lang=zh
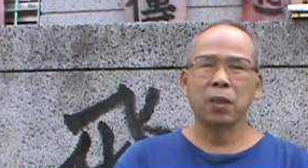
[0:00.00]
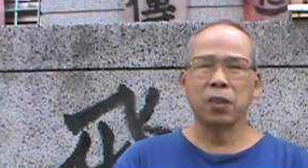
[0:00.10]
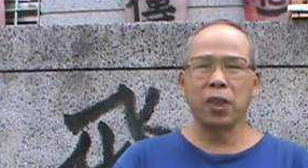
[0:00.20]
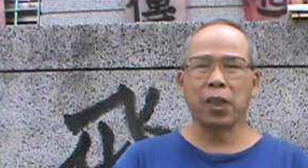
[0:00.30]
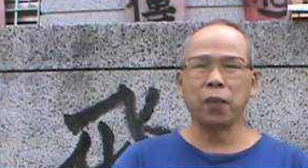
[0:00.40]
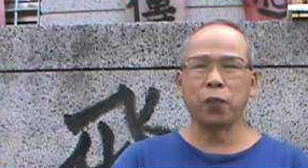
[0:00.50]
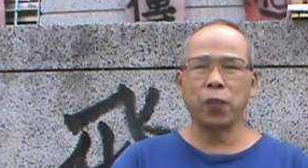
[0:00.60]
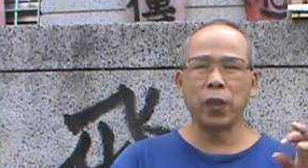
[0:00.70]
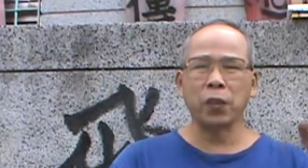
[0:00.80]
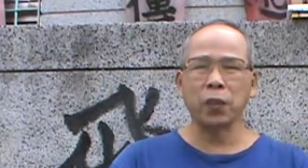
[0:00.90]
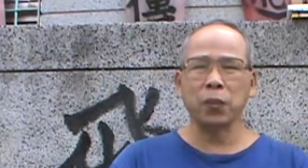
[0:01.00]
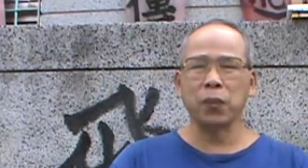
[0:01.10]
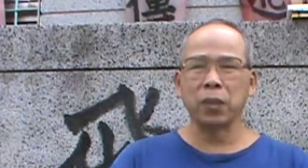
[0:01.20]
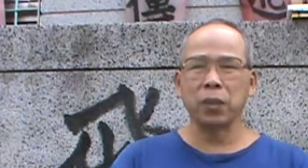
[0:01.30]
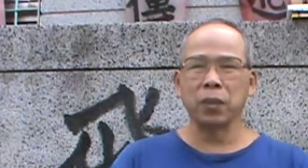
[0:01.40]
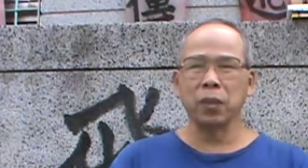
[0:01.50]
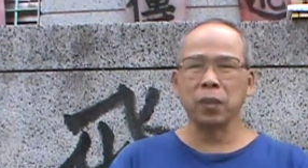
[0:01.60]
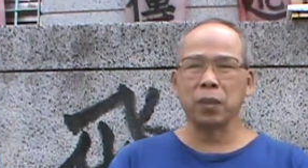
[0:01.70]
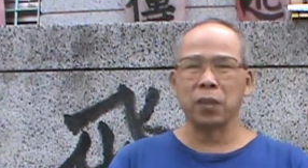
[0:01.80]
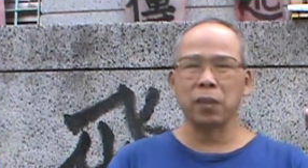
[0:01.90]
在非洲，
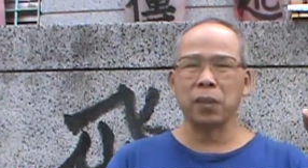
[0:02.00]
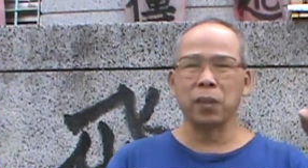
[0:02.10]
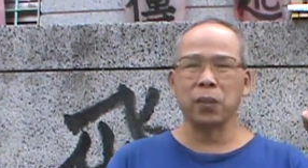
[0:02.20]
那